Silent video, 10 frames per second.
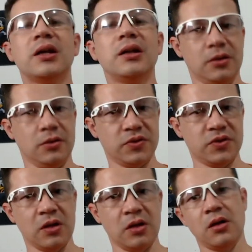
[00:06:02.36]
é Linux.
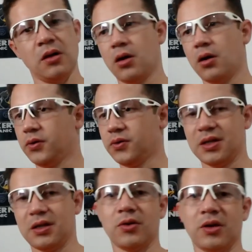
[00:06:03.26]
A não ser
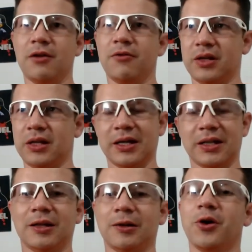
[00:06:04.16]
que alguém vai lá
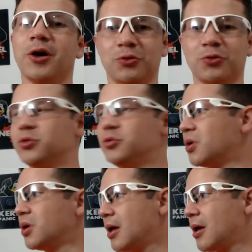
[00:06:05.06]
cataloga tudo.
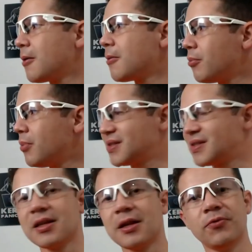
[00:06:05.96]
Mas
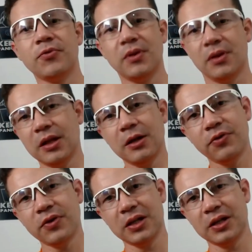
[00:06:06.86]
não
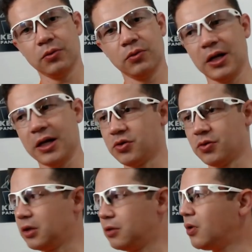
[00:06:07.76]
fiquem dando crédito a
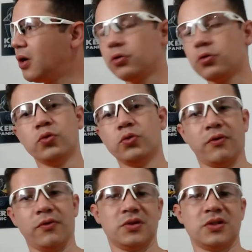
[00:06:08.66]
GNU a tudo que
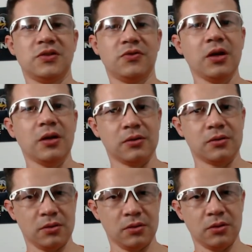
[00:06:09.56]
vocês veem.
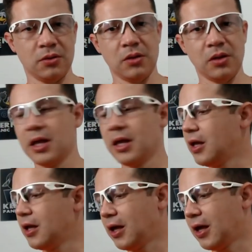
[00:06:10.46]

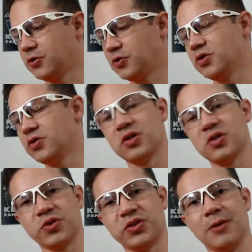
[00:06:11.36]
É isso aí, só quis
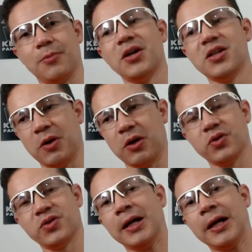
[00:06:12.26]
mostrar mais pacotes,
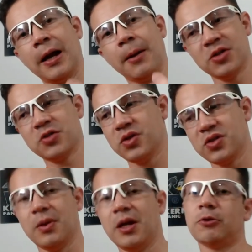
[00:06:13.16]
agregar mais
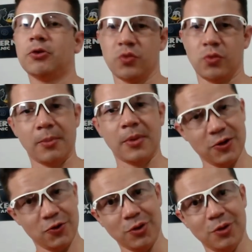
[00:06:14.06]
conhecimento. É isso, um
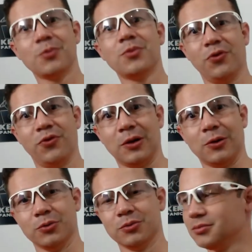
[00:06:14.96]
abraço e
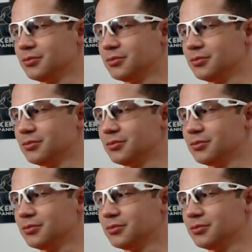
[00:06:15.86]
falou!